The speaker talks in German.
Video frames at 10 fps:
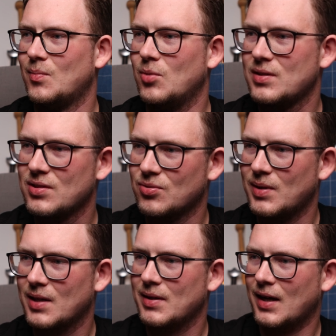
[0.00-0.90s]
möchte ich schon
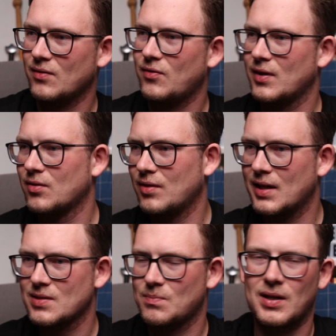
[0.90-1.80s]
mal damit anfangen und
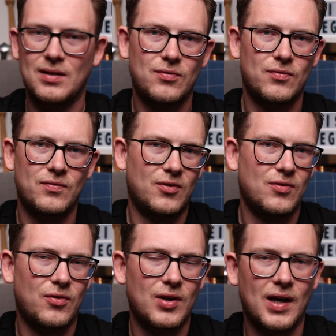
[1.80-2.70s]
erstmal
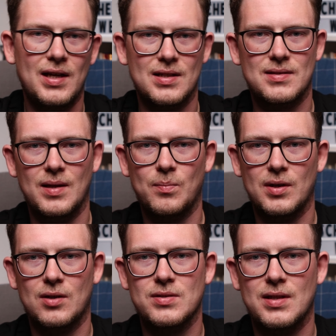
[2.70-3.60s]
von vornherein das
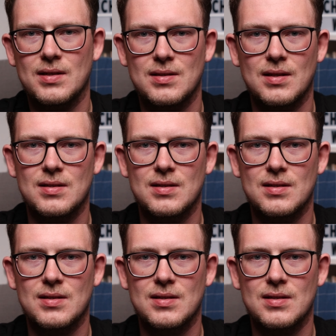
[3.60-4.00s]
Statement rauslassen,